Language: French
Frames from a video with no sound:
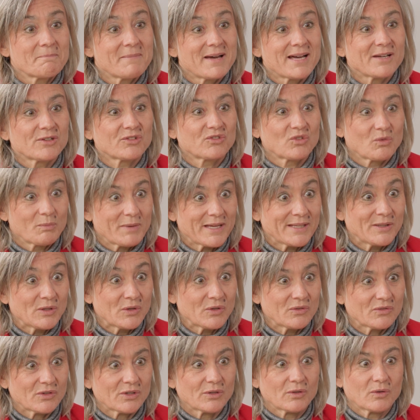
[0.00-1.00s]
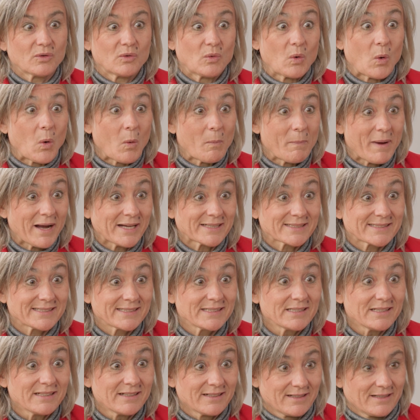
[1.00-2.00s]
marge de manœuvre aux
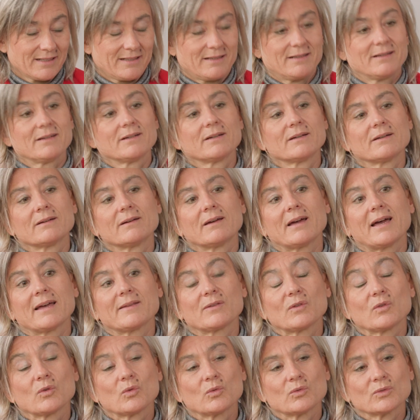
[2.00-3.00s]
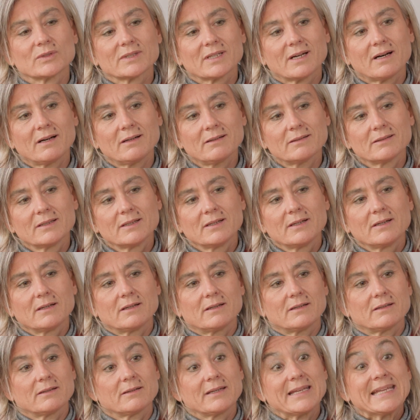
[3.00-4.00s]
parties à ce contrat.
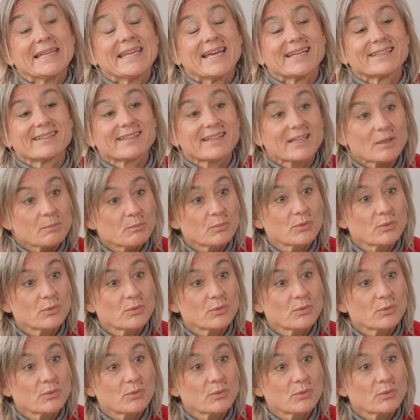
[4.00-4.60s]
il y a très